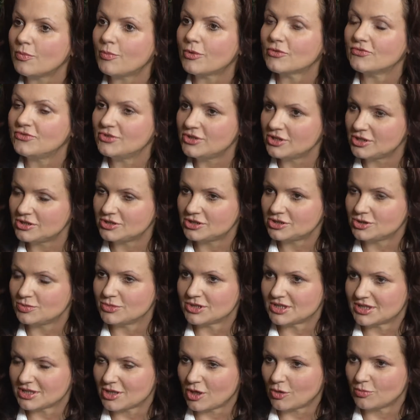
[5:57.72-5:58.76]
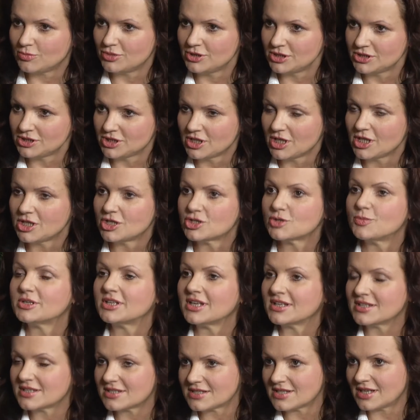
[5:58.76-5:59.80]
powinniśmy zrobić, żeby
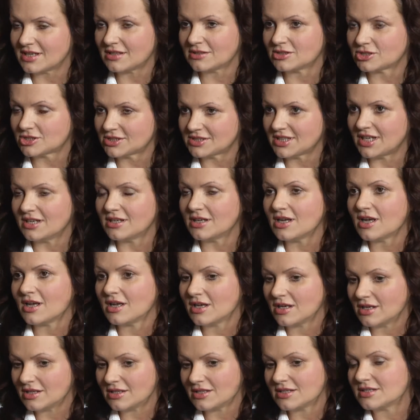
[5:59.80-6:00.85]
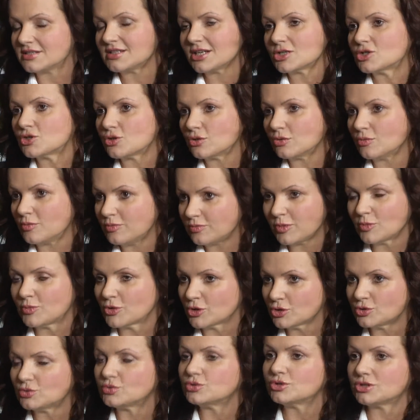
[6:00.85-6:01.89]
ten cel y, zaczął po
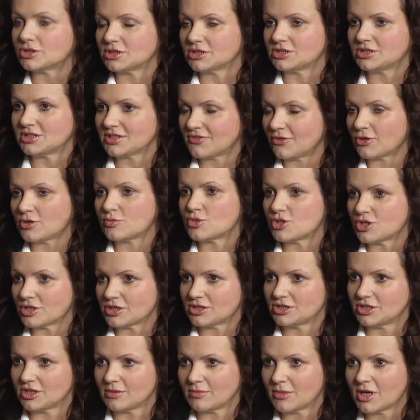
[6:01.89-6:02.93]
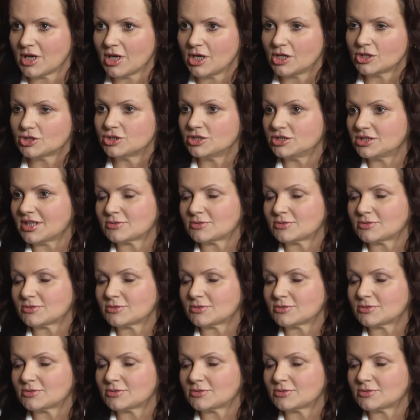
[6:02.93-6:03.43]
prostu żyć swoim życiem. Czyli